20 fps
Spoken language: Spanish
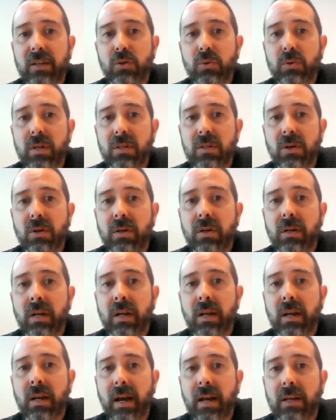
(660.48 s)
la
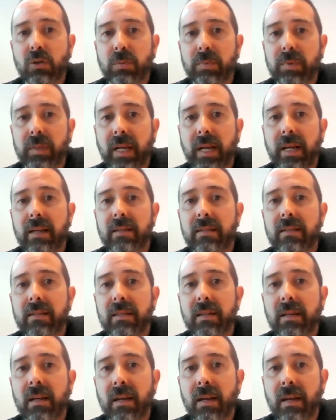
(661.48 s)
sucesión a sub
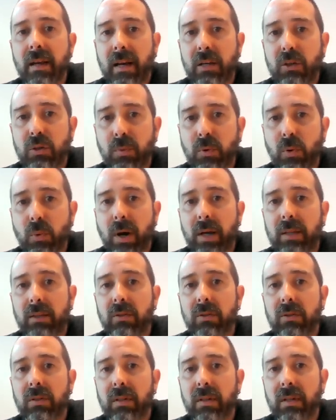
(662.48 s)
3, a sub
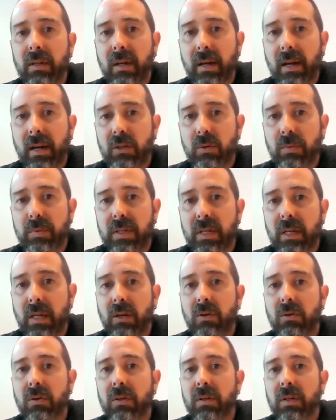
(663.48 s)
4, a sub
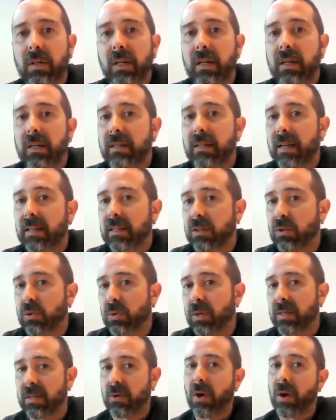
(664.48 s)
5 y así
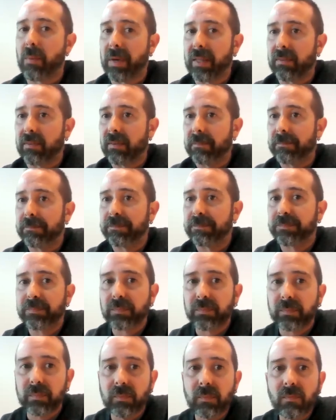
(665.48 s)
sucesivamente.
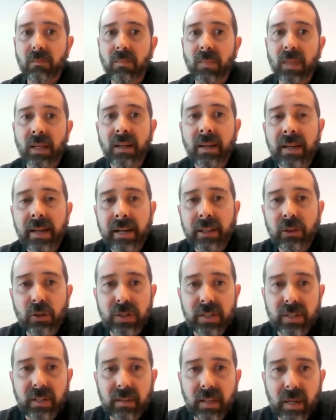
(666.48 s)

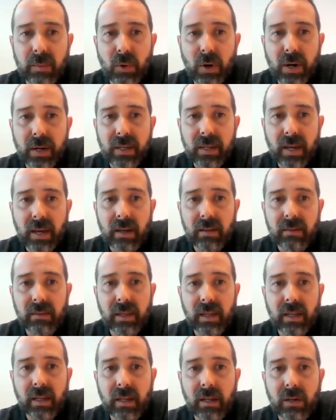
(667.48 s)
Entonces tenemos aquí
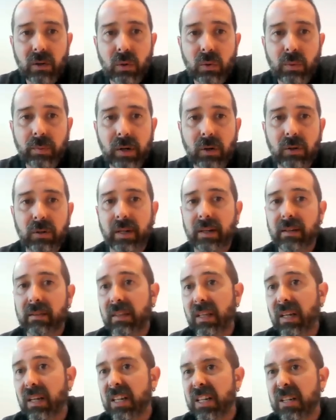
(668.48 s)
este número,
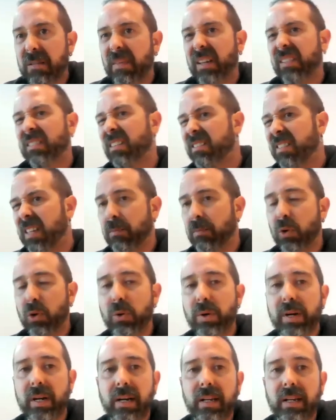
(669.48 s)
este
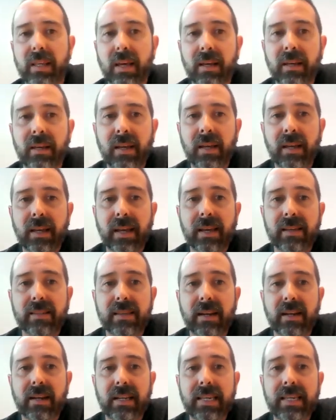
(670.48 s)
símbolo en realidad, que
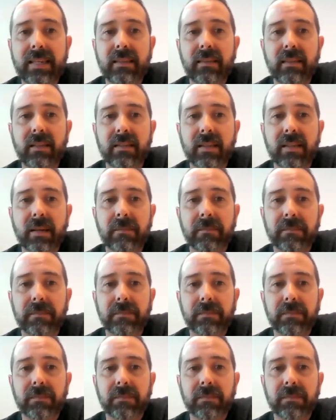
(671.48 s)
es el índice,